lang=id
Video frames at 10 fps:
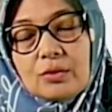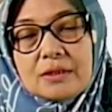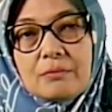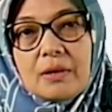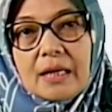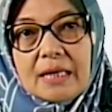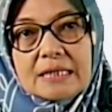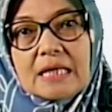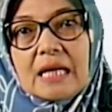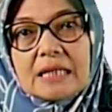sebagai
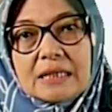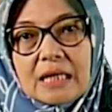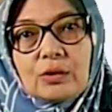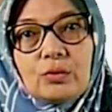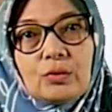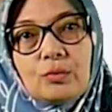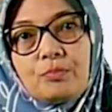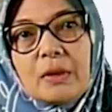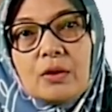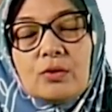salah satu
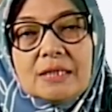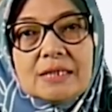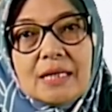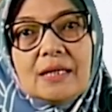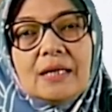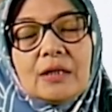penunjang